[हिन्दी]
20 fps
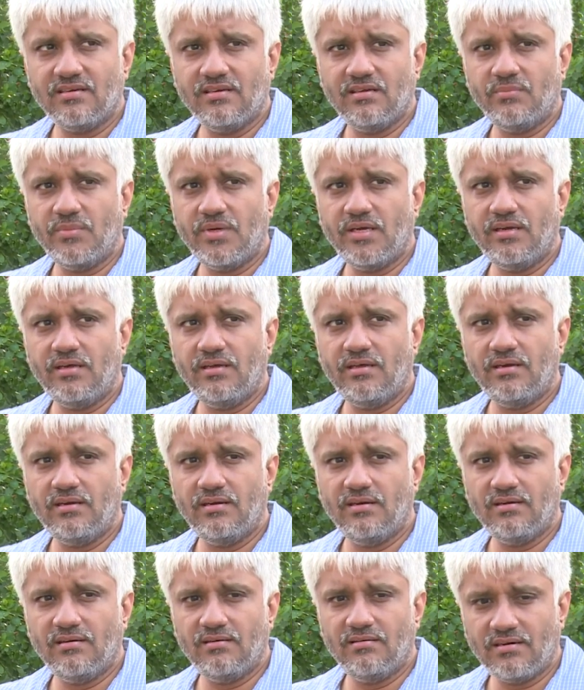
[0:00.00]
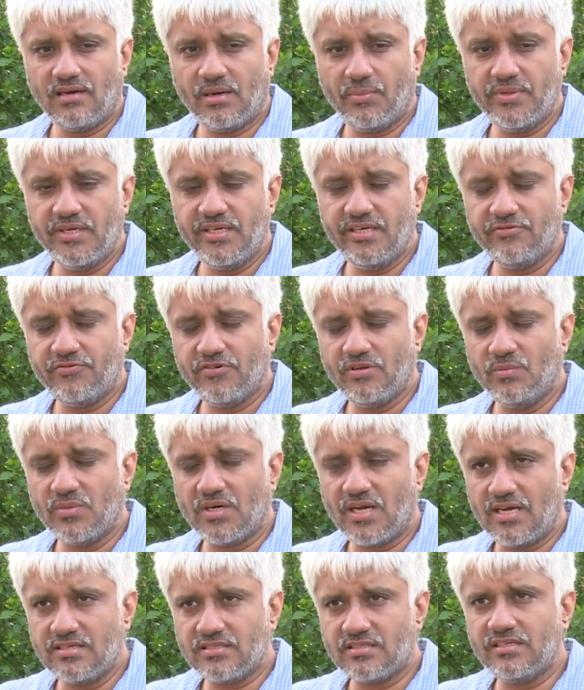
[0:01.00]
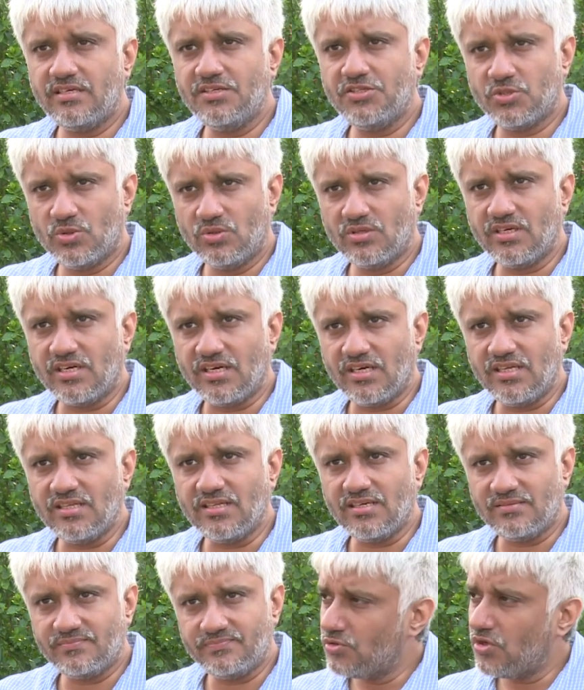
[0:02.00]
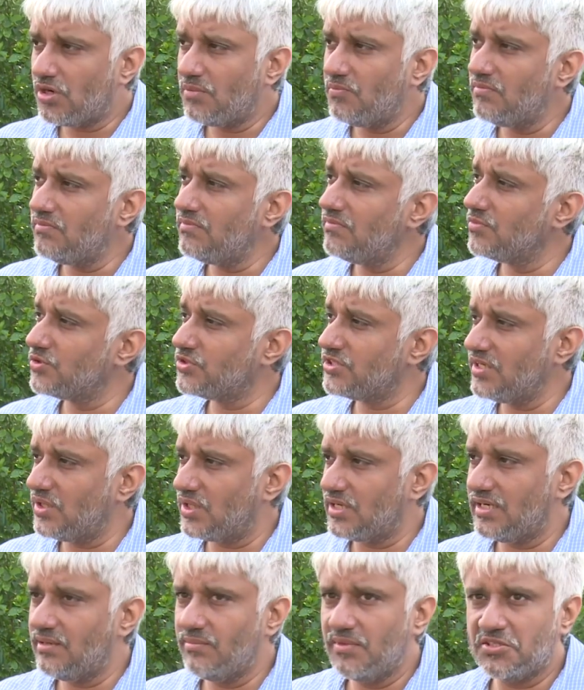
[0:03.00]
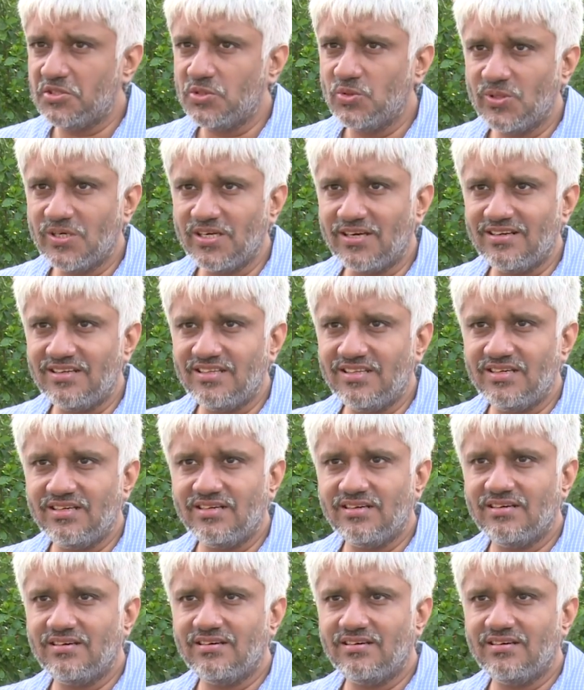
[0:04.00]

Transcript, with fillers: कि मैं अपनी ये फिल्म रात्री शूट कर रहा था तो हम उसी होटल में शूट कर रहे थे